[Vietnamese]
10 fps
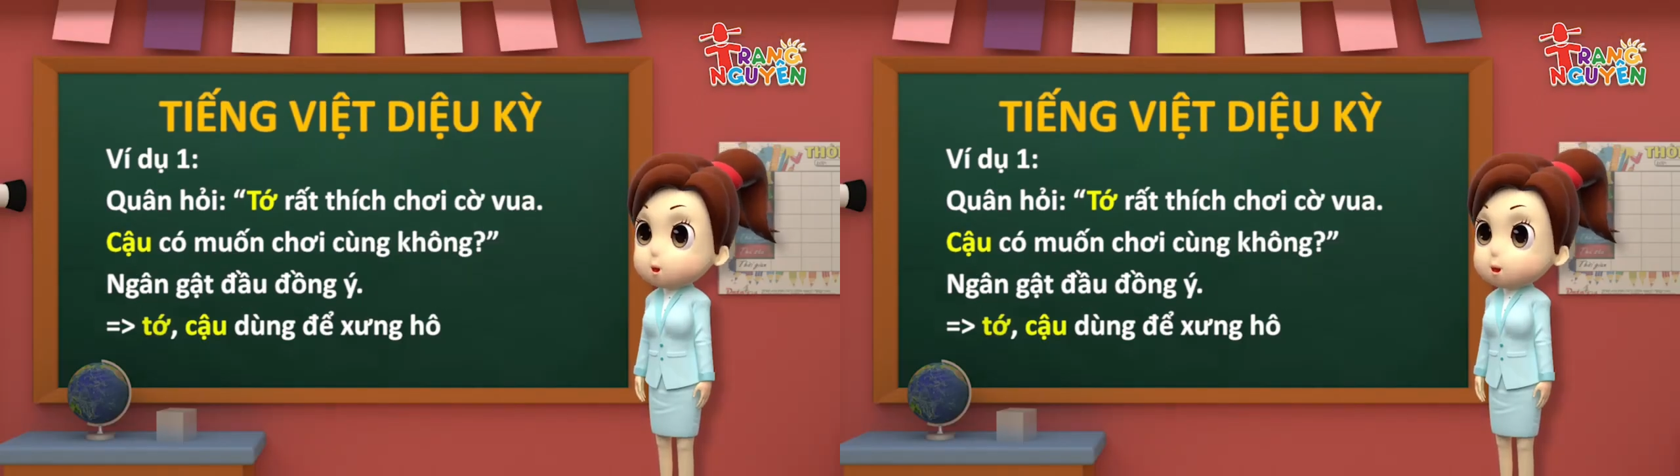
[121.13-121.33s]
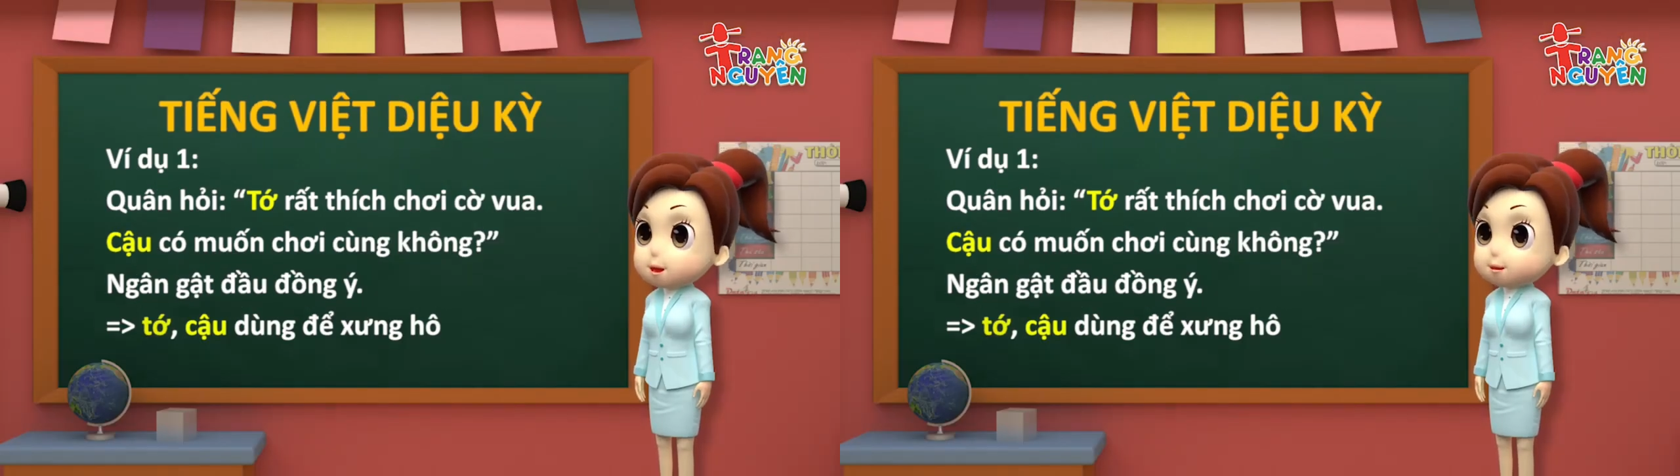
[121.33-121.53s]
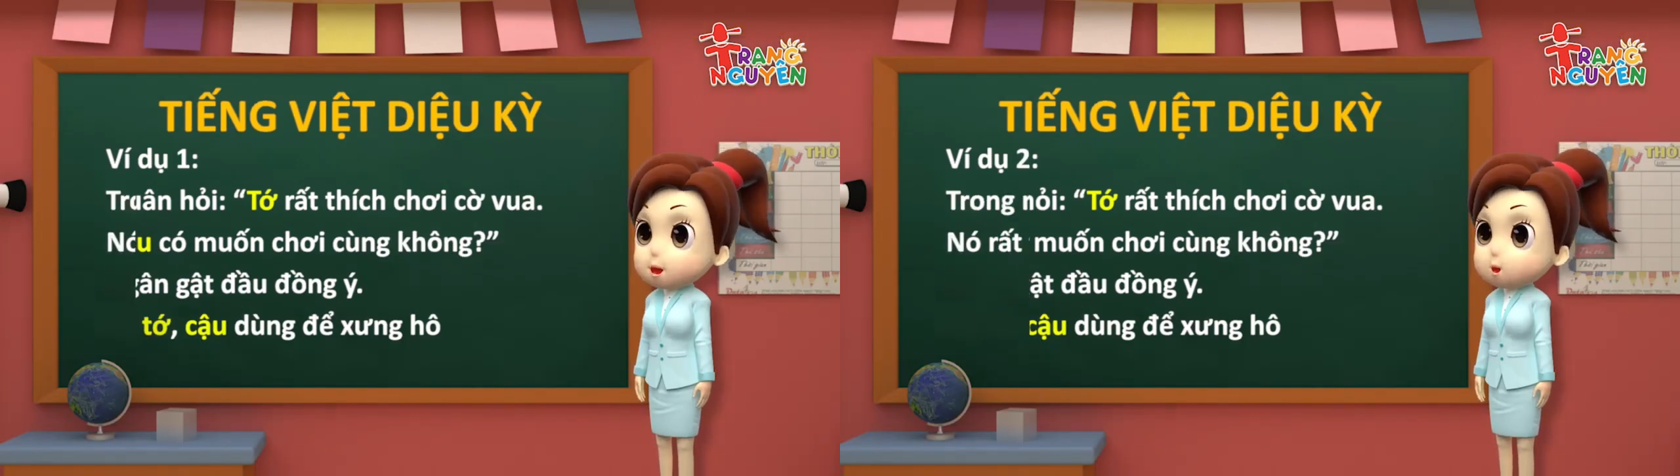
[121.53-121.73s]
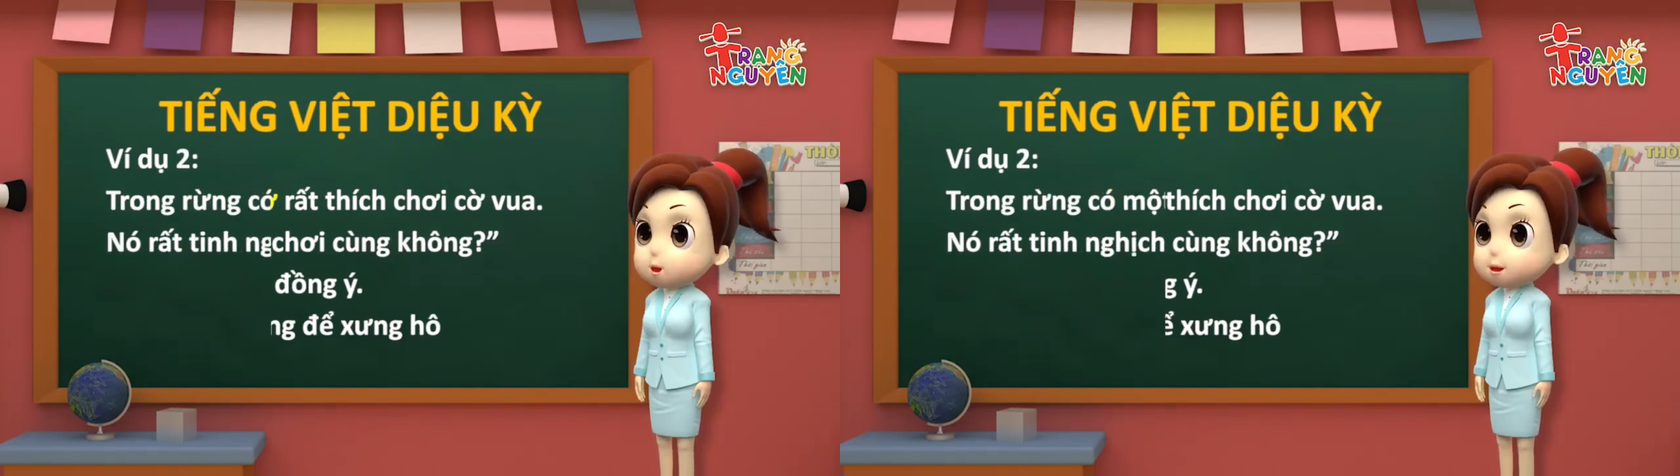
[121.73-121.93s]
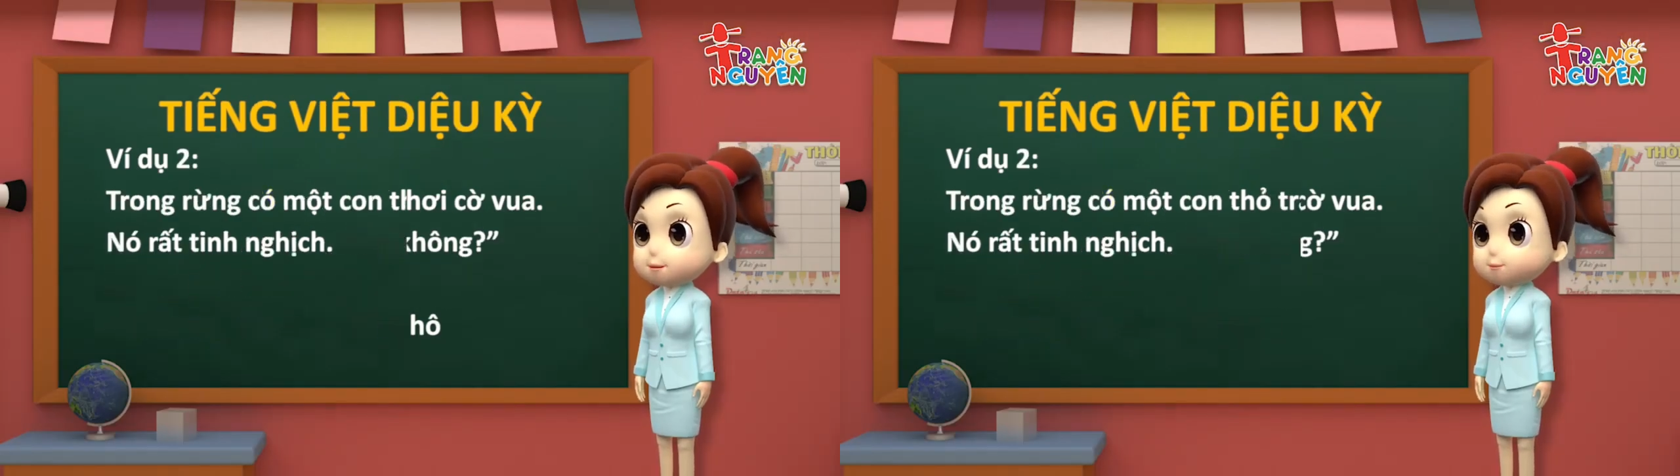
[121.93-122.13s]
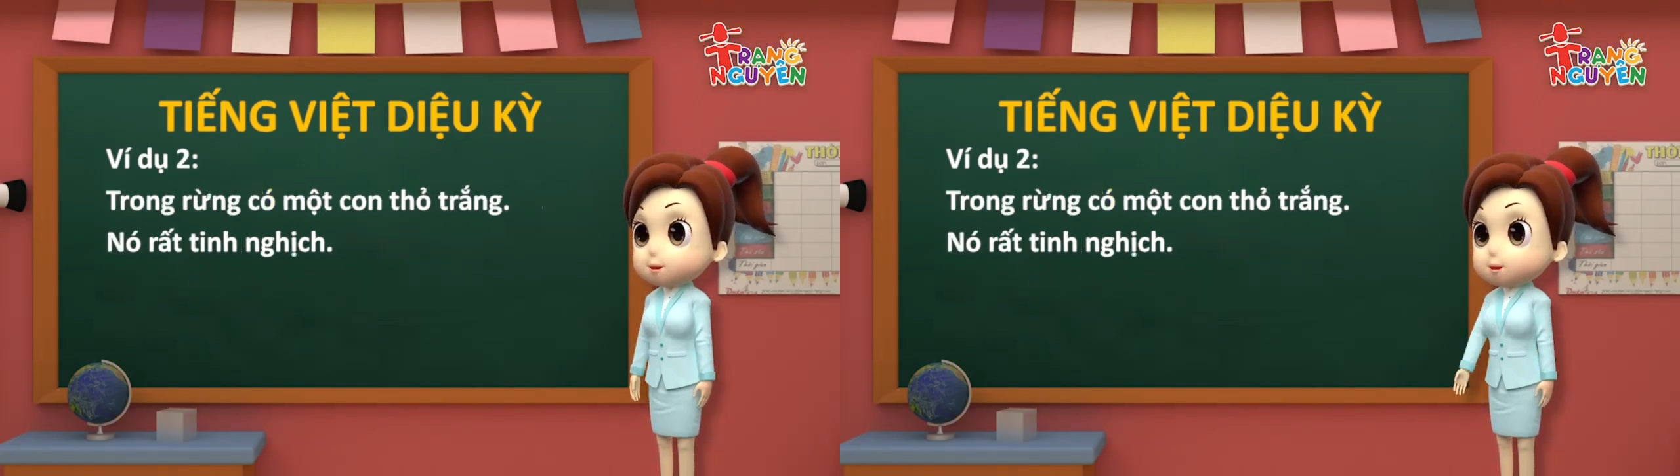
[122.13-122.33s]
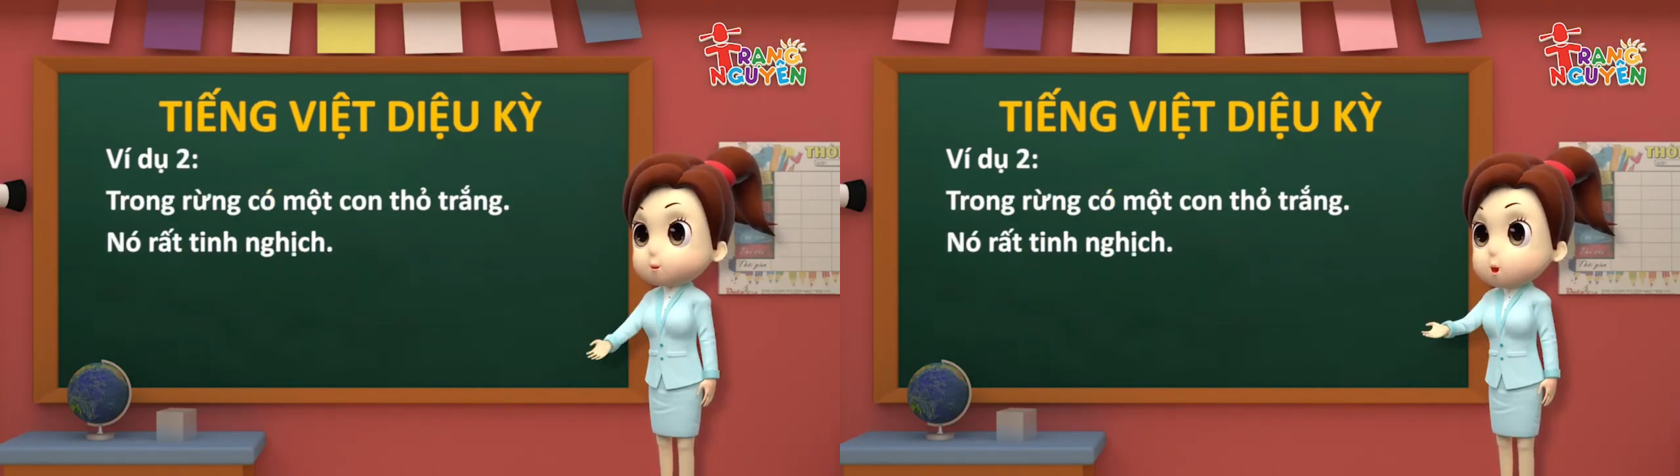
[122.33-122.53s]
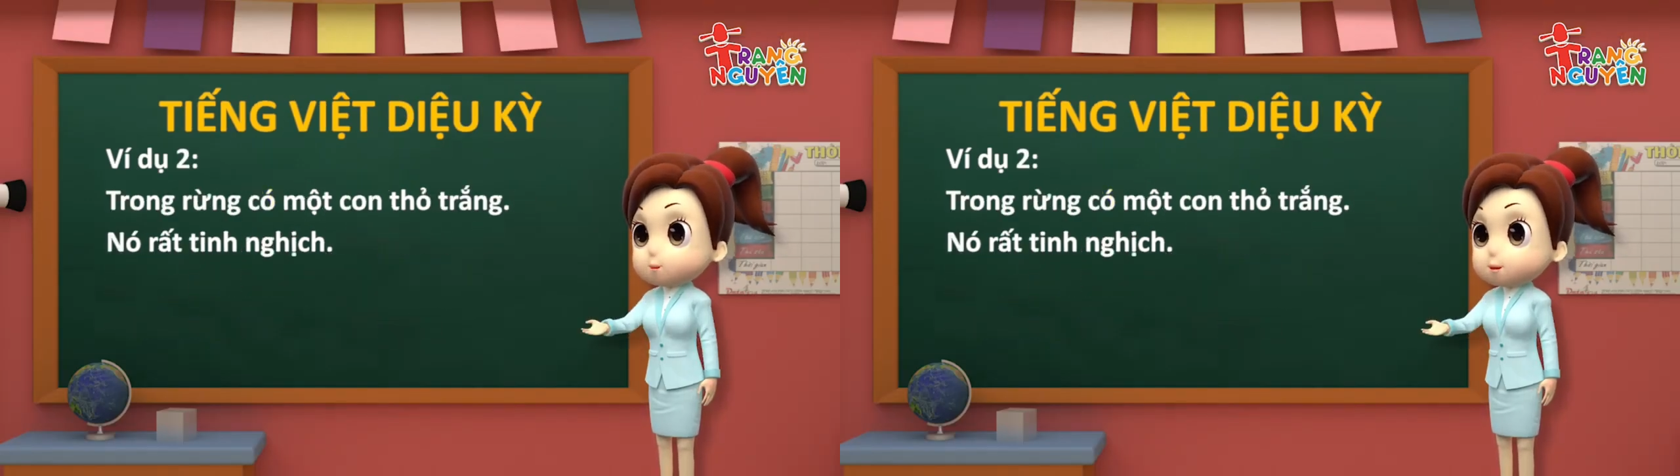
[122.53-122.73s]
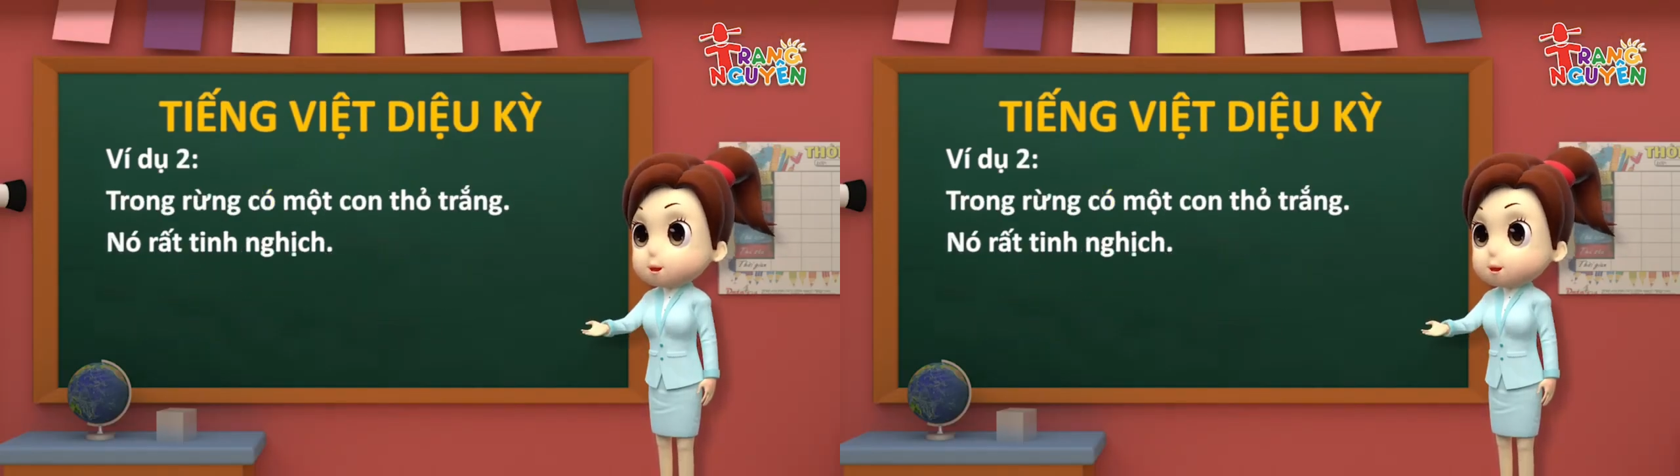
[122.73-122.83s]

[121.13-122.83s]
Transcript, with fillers: hô. Cô có